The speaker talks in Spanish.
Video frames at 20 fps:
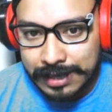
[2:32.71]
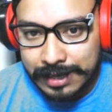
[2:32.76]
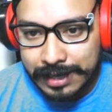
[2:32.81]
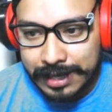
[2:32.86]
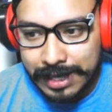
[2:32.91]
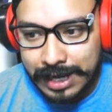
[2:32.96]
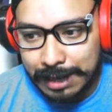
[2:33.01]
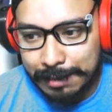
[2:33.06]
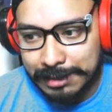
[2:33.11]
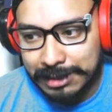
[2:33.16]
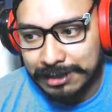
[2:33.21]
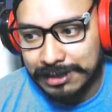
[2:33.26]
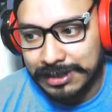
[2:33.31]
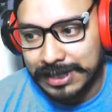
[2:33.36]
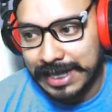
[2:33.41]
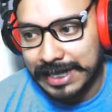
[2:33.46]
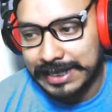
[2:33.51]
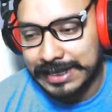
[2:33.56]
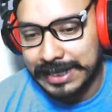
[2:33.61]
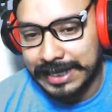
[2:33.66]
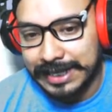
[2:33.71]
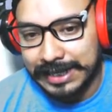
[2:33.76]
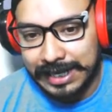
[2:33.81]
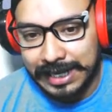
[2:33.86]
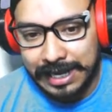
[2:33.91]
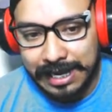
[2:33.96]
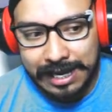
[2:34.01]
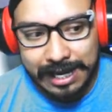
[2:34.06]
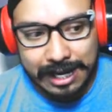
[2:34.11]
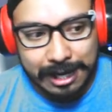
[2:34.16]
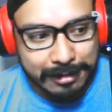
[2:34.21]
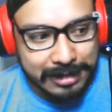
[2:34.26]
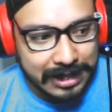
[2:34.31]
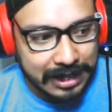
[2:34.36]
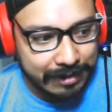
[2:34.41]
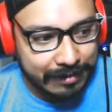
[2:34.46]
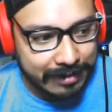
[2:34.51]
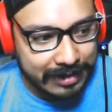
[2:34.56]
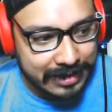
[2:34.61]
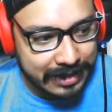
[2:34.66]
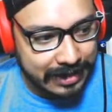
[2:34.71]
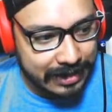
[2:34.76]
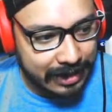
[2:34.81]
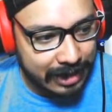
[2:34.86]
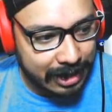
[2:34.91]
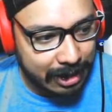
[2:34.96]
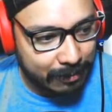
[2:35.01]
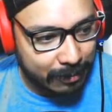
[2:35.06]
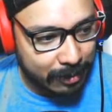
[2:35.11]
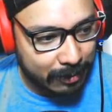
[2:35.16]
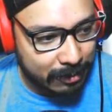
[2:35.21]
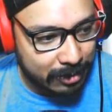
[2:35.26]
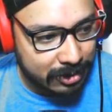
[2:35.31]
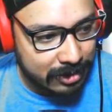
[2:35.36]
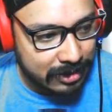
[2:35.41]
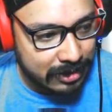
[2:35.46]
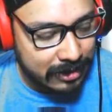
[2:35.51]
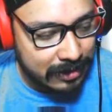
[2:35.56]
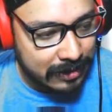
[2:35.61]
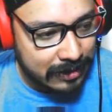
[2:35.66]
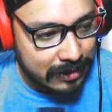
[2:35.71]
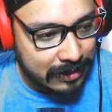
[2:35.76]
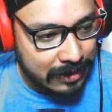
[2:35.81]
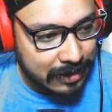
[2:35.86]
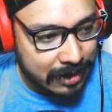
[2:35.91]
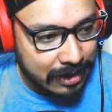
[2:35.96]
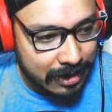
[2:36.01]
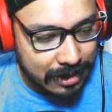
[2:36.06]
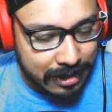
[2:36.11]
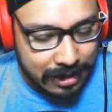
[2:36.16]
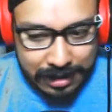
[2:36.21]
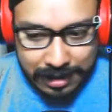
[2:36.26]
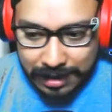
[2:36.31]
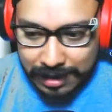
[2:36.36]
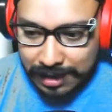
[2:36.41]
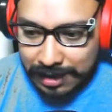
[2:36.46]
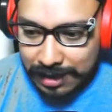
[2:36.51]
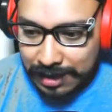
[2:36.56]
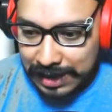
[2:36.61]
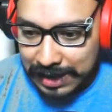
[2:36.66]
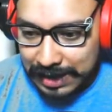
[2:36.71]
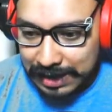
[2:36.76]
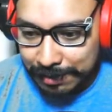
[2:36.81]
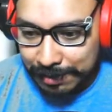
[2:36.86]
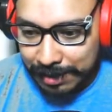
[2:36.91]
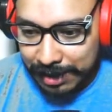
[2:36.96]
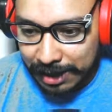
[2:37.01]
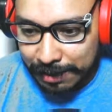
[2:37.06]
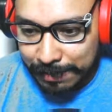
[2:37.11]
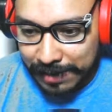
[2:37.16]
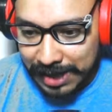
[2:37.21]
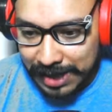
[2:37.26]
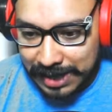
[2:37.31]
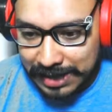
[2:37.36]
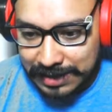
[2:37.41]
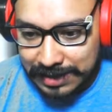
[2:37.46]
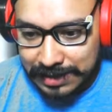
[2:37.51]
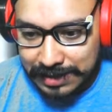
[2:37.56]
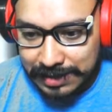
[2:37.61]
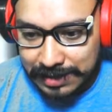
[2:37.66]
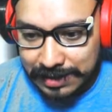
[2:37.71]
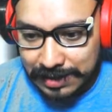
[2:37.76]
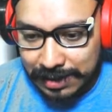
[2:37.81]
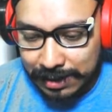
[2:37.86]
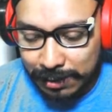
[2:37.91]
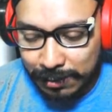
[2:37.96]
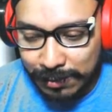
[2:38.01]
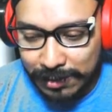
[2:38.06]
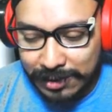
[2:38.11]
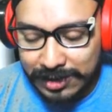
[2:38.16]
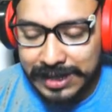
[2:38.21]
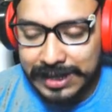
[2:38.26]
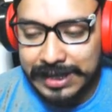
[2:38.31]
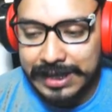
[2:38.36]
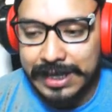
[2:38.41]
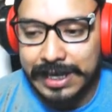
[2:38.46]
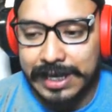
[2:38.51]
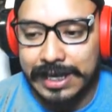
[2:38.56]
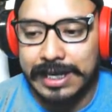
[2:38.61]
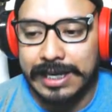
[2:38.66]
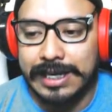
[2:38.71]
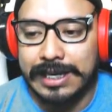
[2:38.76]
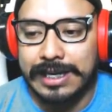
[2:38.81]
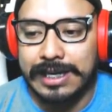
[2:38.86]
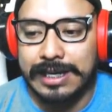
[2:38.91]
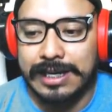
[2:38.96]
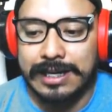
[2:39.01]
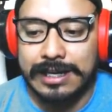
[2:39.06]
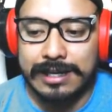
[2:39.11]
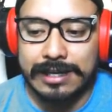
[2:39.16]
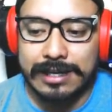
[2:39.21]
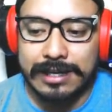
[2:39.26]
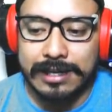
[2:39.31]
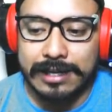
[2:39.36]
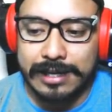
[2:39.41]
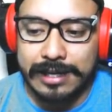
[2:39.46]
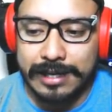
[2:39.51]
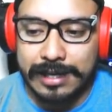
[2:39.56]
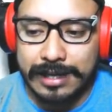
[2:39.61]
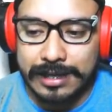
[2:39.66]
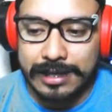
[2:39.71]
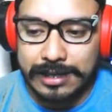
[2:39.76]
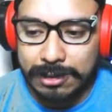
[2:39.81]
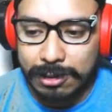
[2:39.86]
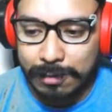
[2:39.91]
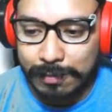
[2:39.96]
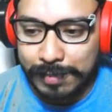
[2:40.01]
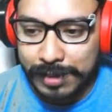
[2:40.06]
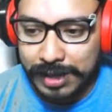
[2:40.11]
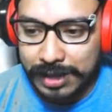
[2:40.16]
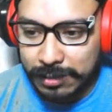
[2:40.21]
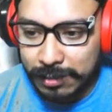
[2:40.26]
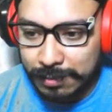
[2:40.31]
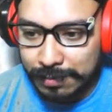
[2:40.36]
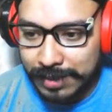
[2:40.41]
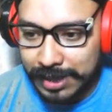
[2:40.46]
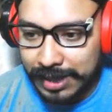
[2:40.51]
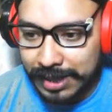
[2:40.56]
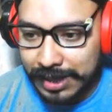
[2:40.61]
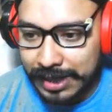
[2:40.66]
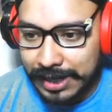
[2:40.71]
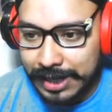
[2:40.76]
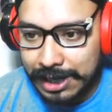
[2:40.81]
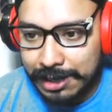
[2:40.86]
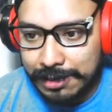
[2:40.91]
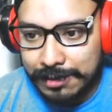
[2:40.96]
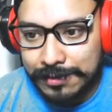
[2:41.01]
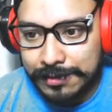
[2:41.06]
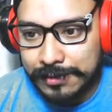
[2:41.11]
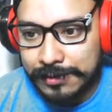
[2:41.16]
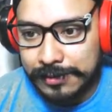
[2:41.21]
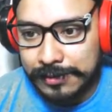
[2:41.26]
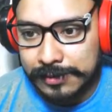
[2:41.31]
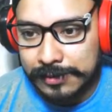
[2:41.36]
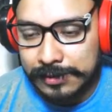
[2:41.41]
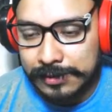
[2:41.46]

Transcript: Ya nada más nos quedan 7, ¿eh? Ya nada más quedaban 7, ya no podemos abrir más. El número 7 y es sopa de macaco.